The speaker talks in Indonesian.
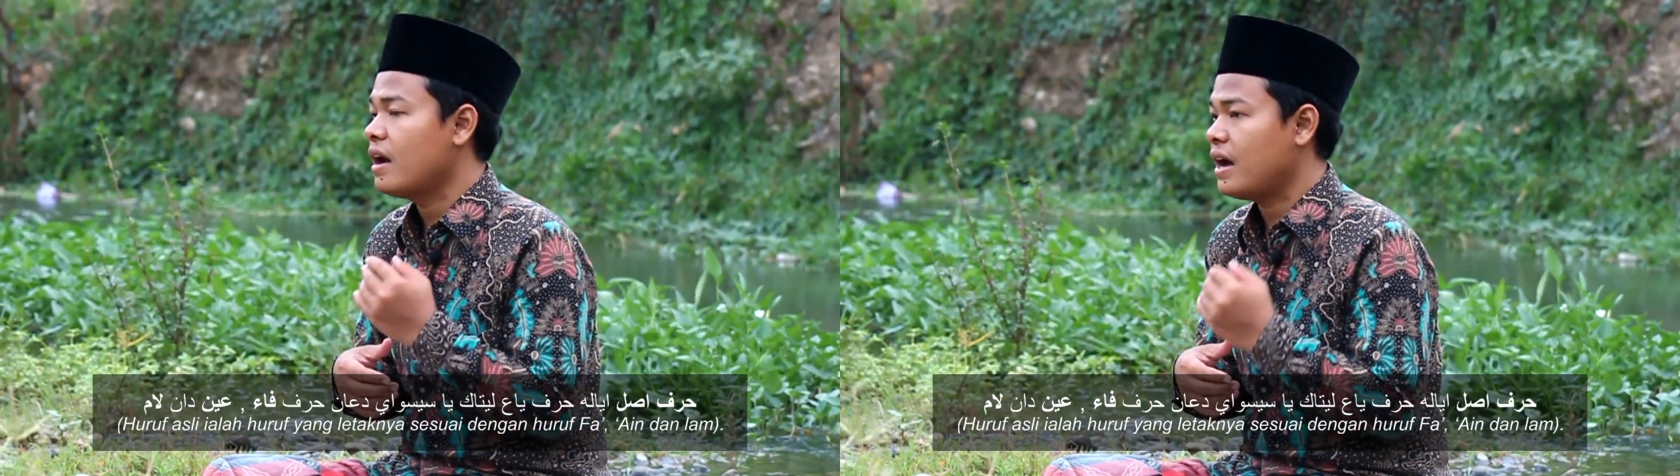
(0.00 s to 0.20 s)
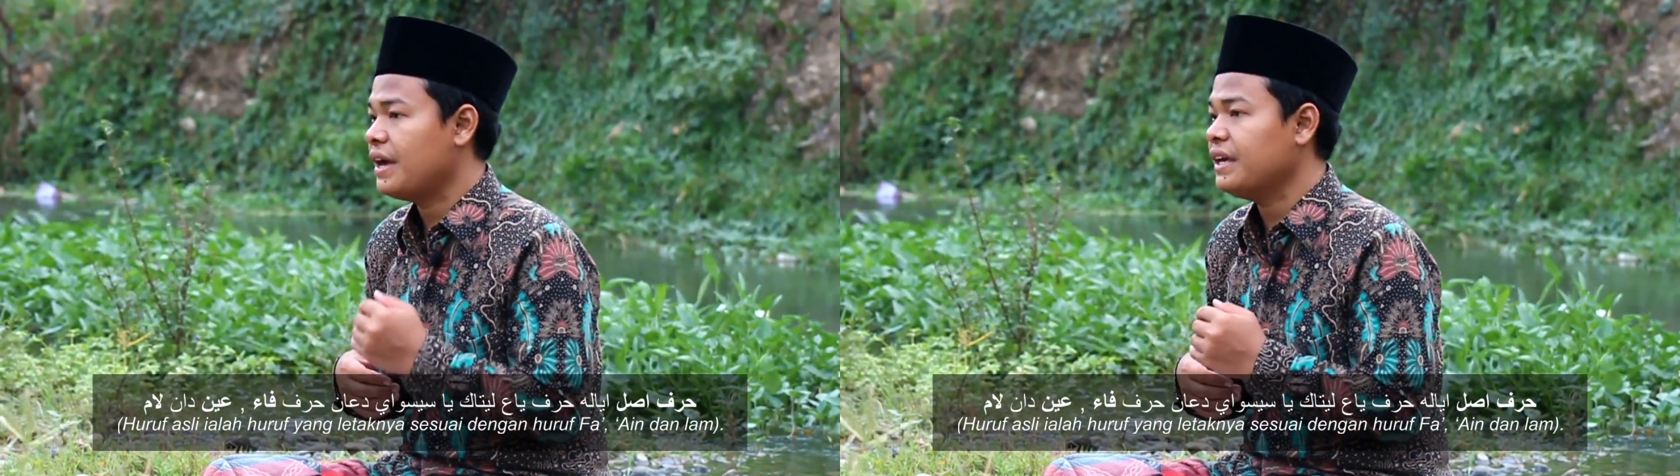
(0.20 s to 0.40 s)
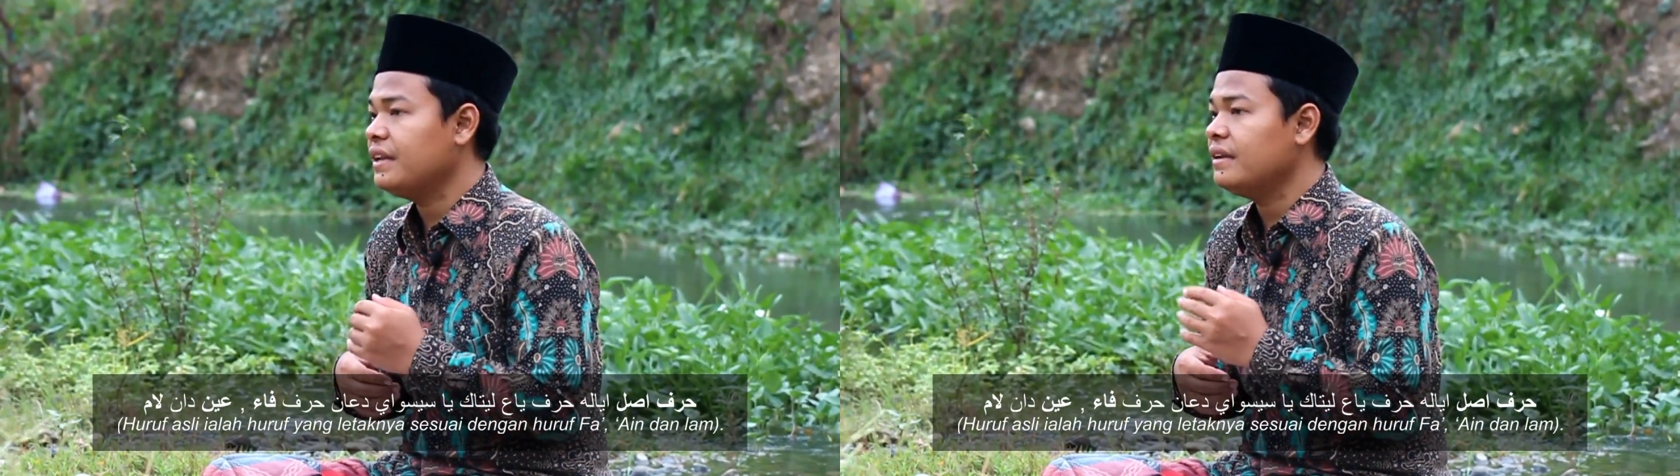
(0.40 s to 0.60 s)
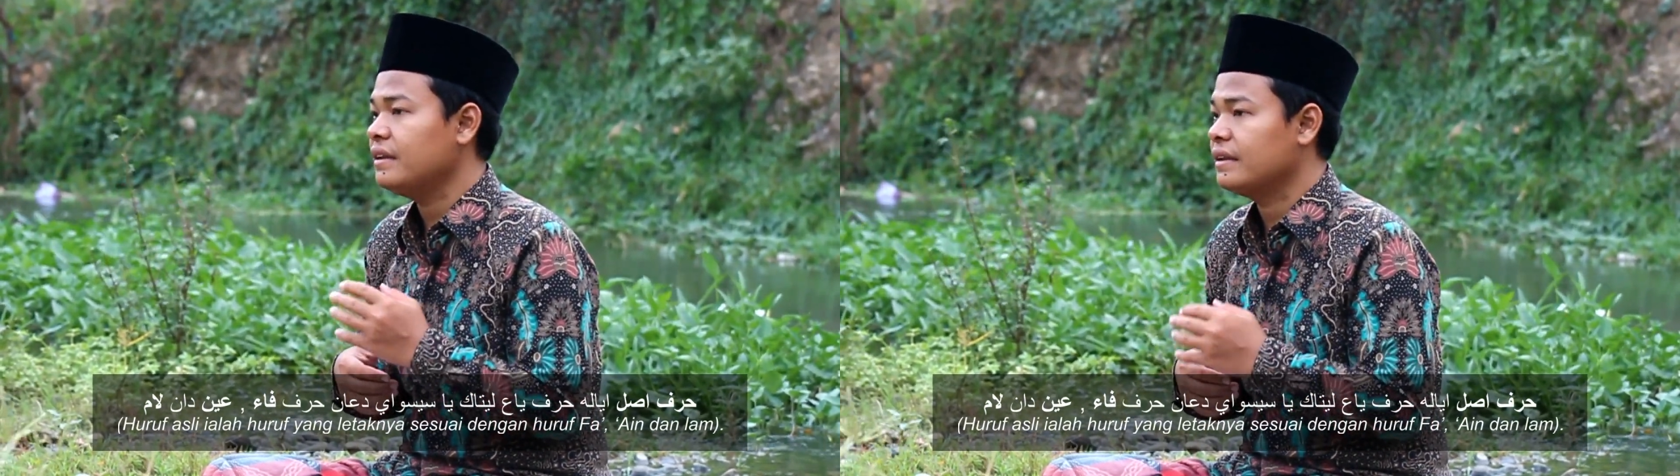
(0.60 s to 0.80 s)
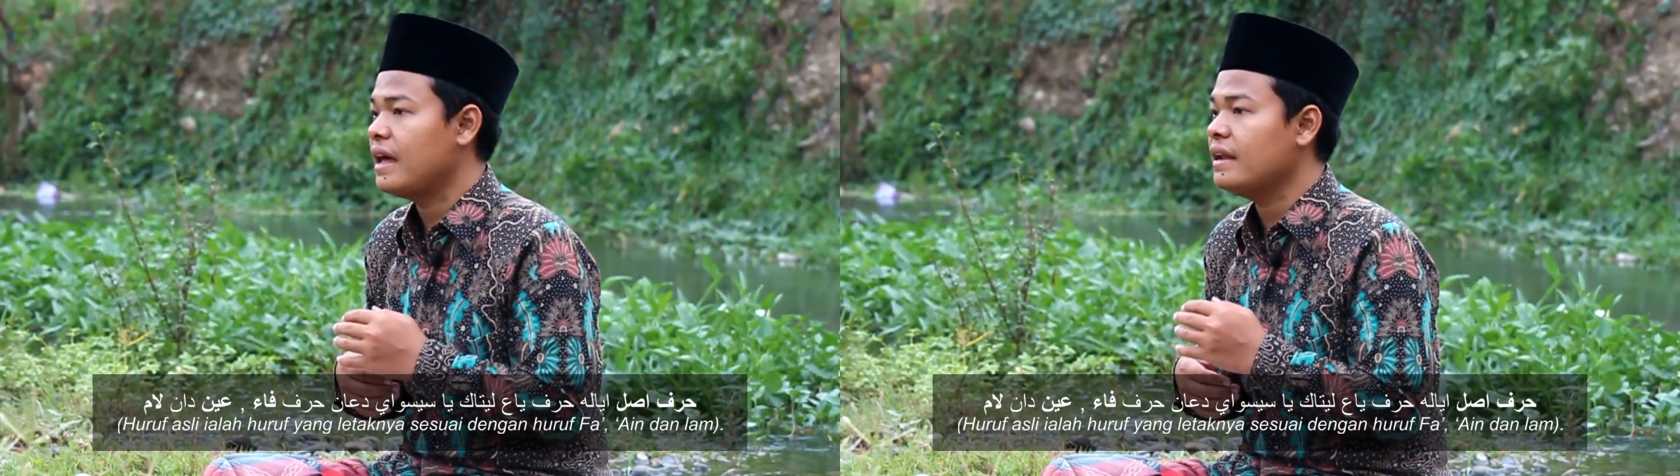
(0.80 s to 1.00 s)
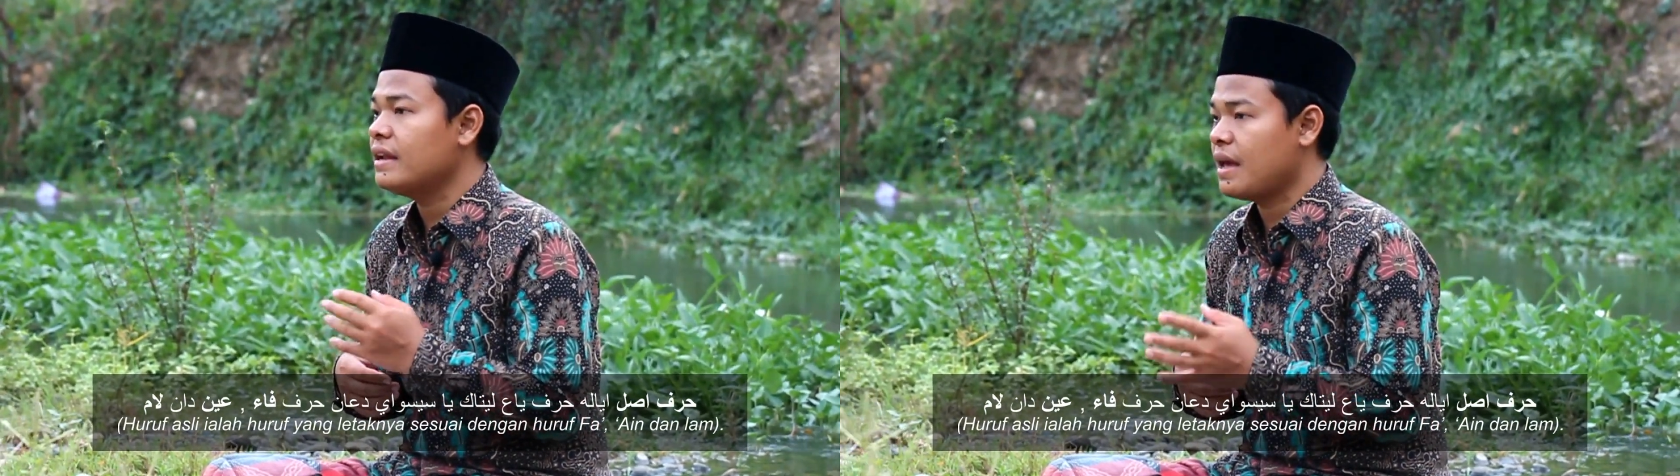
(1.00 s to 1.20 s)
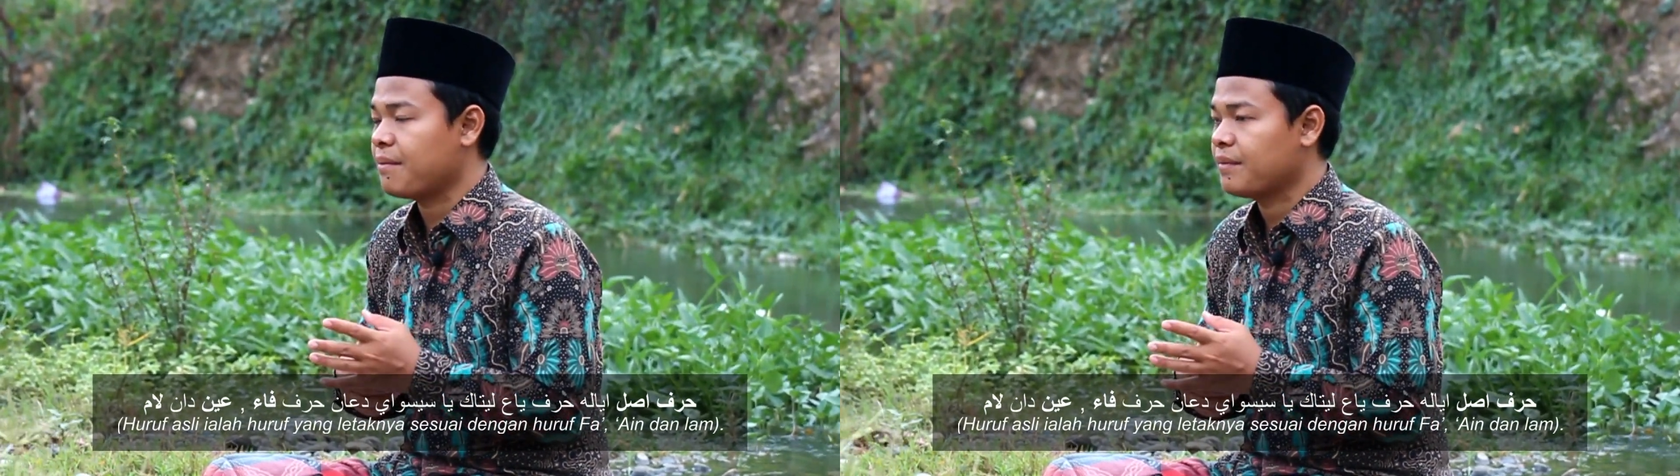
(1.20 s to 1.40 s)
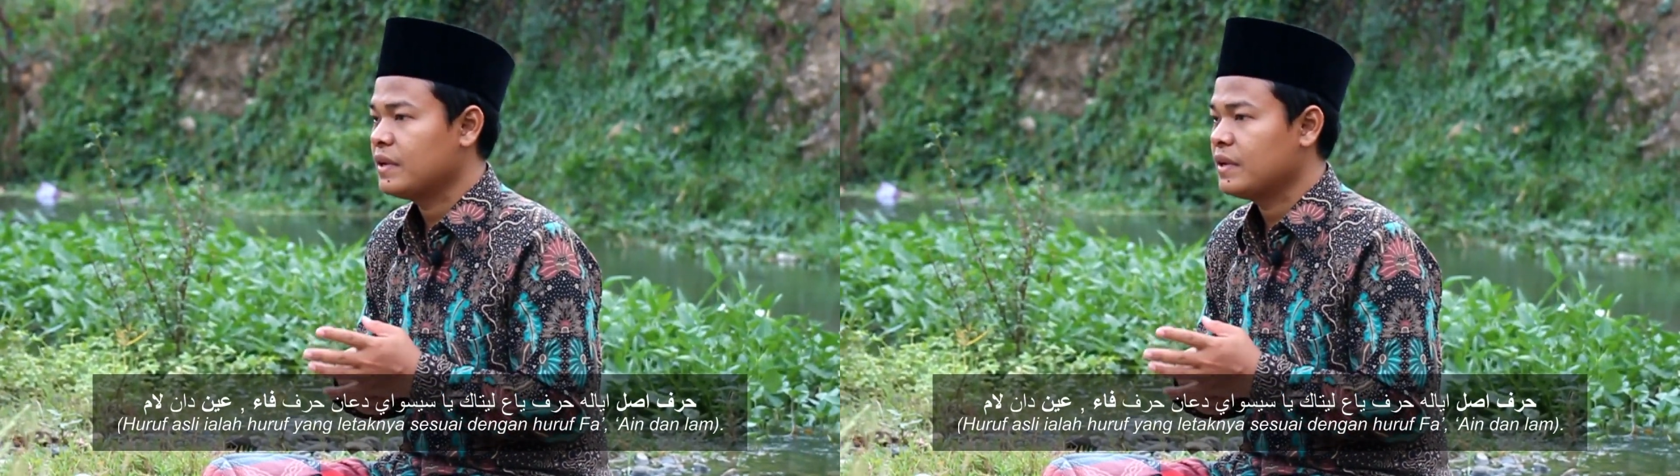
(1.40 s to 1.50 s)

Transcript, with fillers: ain, dan lam.